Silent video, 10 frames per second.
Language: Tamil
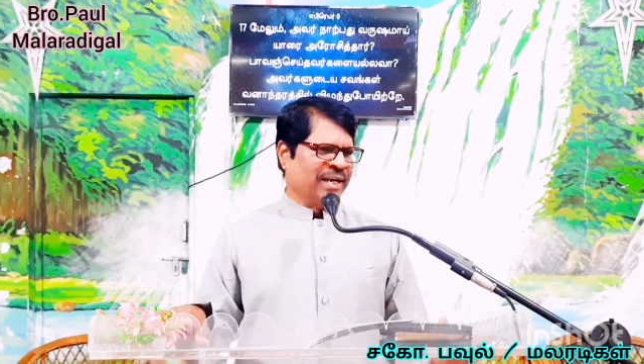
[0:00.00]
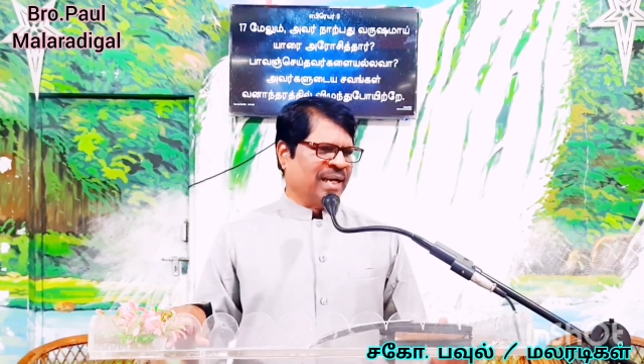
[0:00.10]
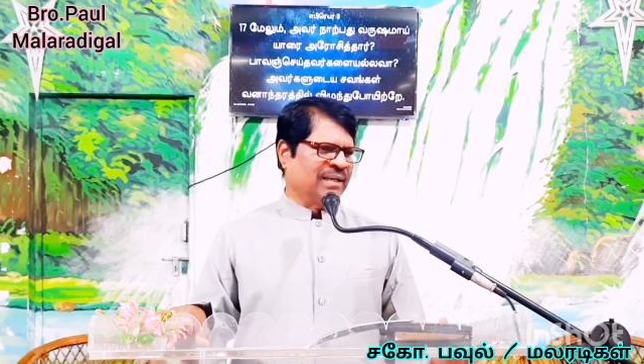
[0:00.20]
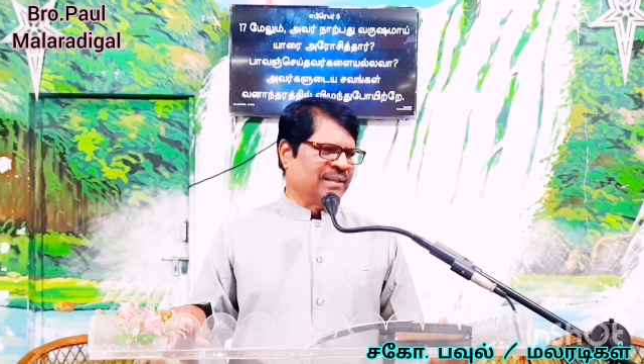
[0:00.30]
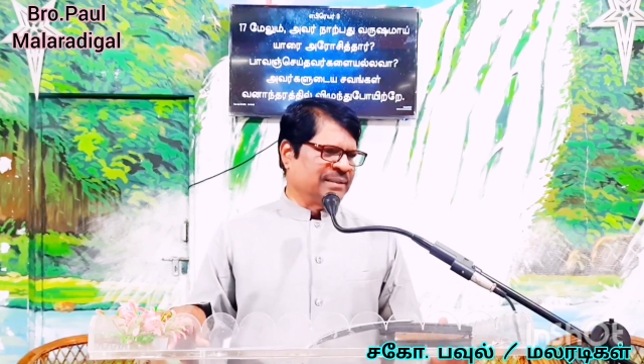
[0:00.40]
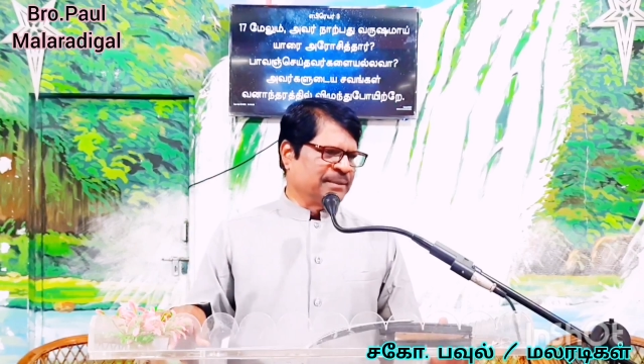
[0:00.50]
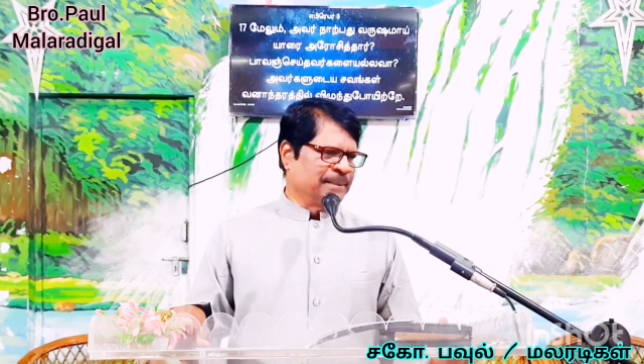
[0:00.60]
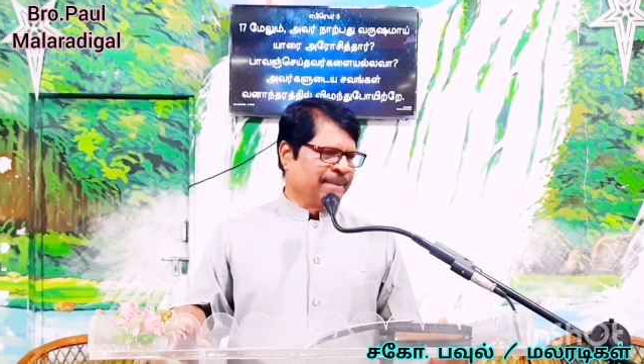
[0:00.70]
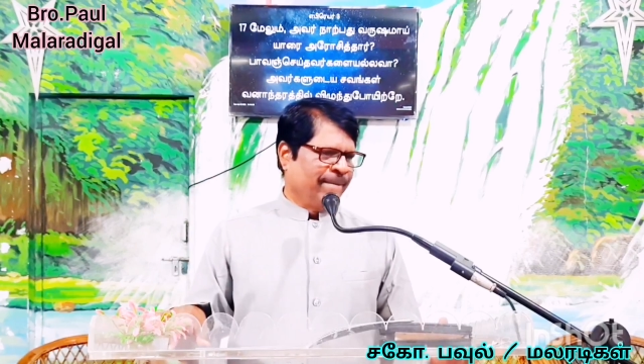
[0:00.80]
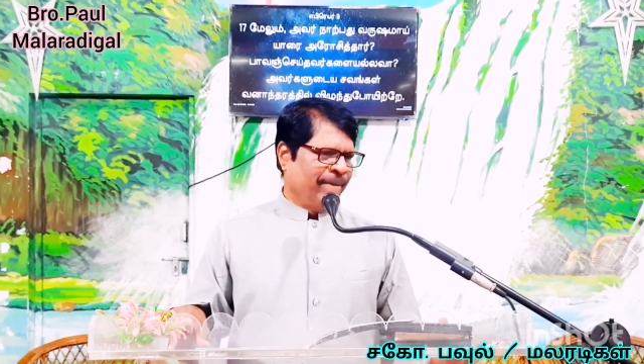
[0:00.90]
பண்ணாங்க
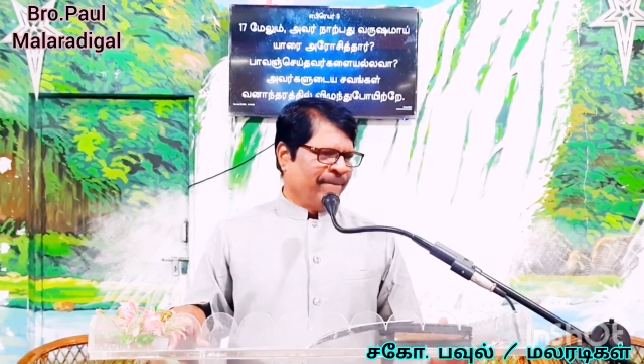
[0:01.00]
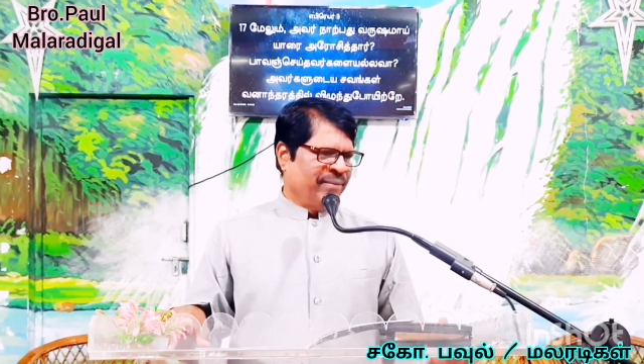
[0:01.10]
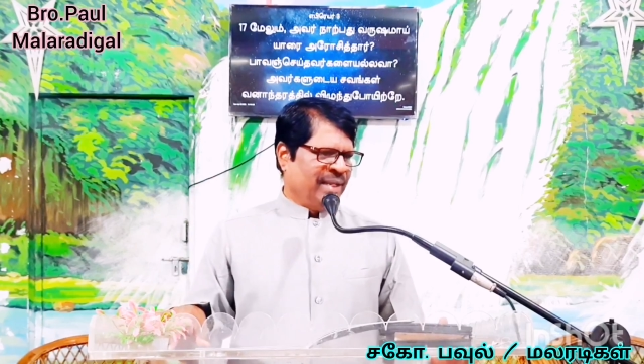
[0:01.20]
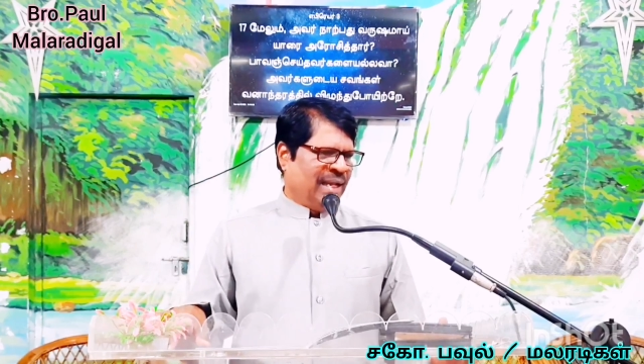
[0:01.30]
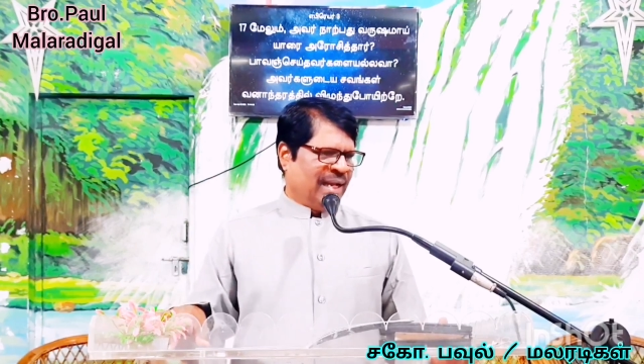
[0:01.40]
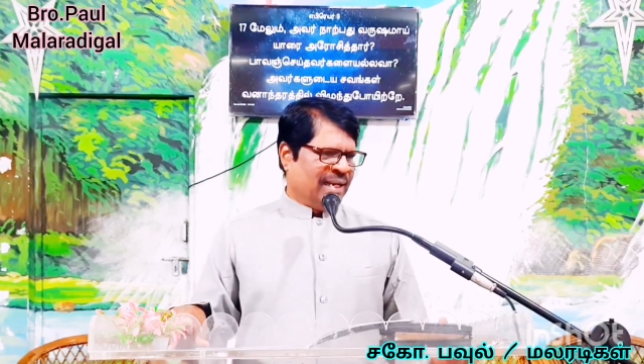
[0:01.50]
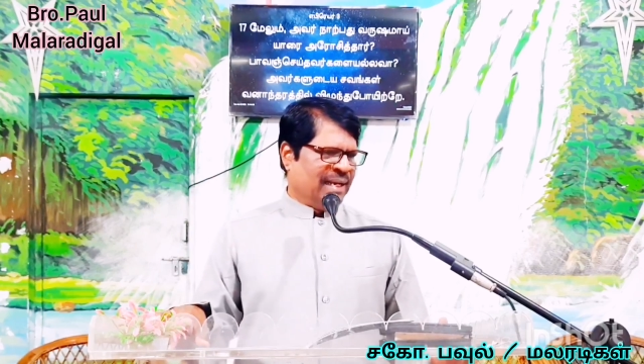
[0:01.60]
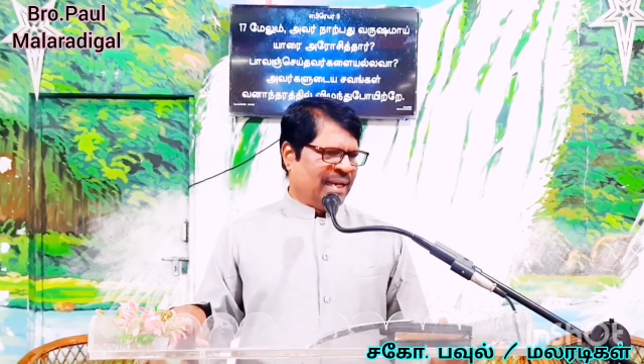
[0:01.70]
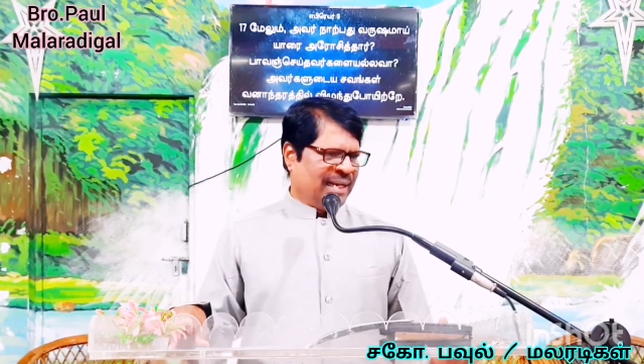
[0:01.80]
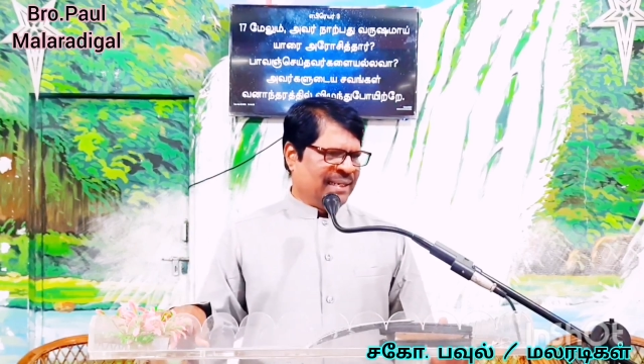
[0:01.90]

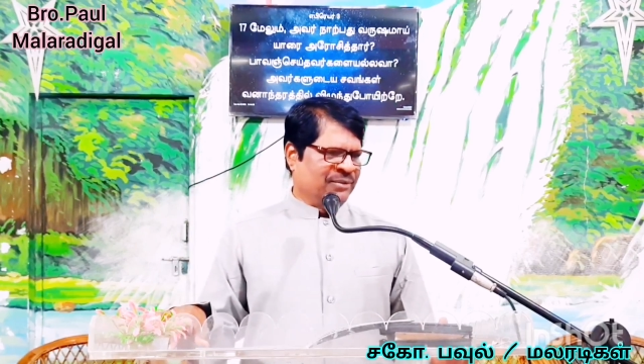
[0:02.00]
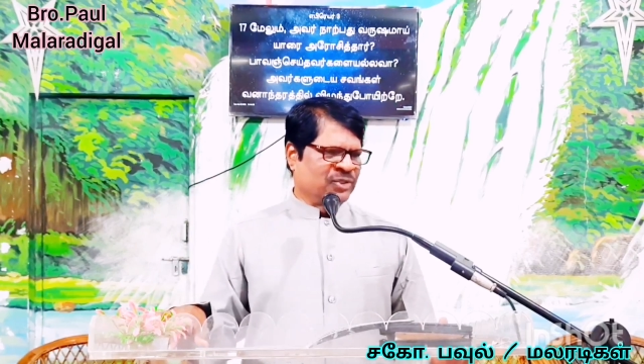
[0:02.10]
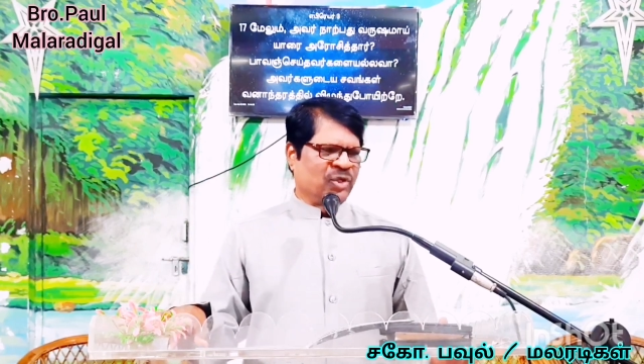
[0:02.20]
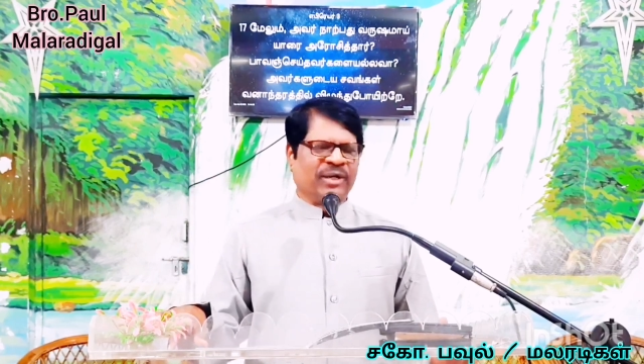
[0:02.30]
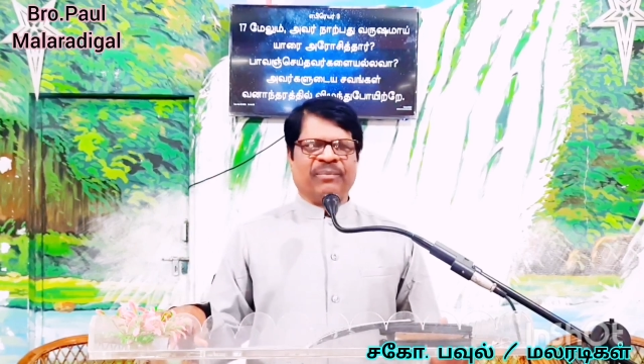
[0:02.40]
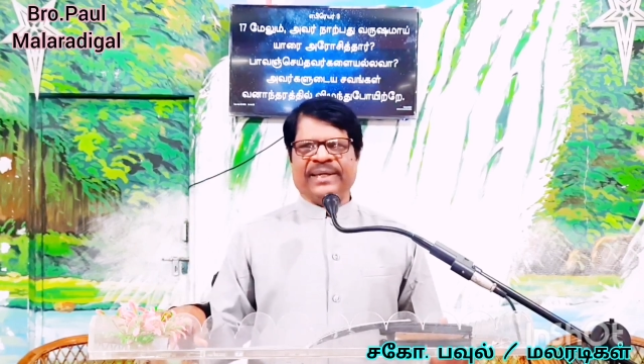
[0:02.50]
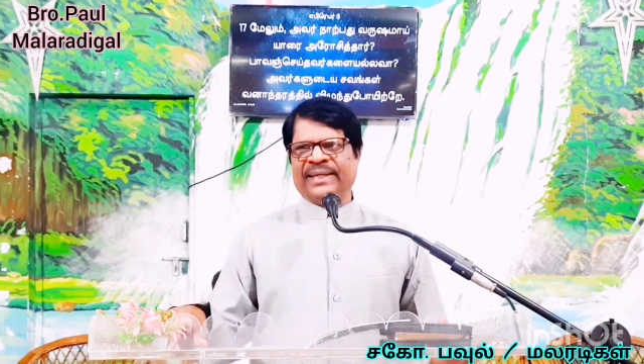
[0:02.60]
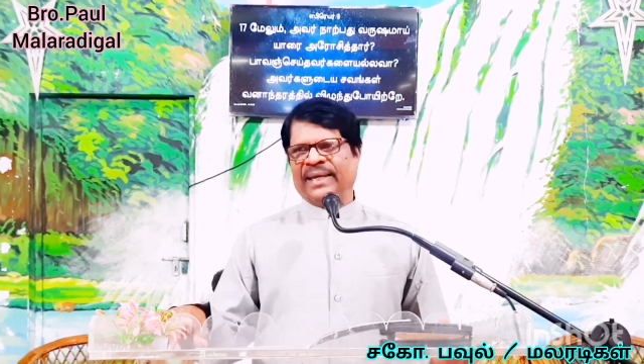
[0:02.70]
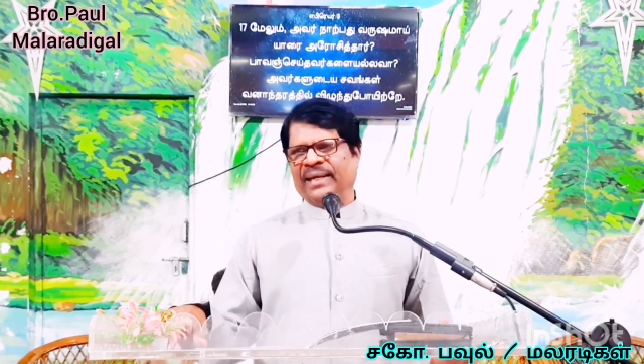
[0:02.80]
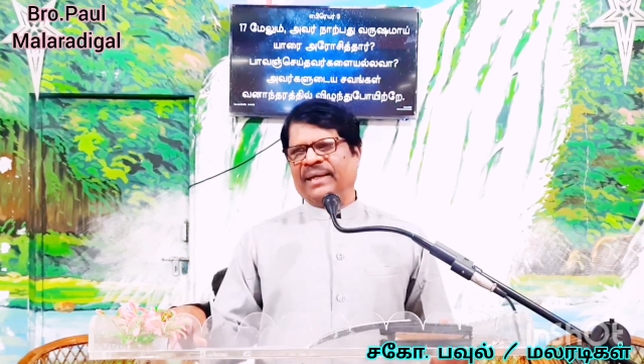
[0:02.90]
ஆனால் ஆண்டவர்
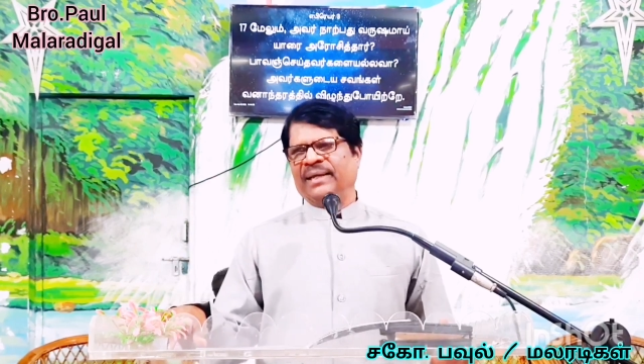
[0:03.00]
சொன்னபடியே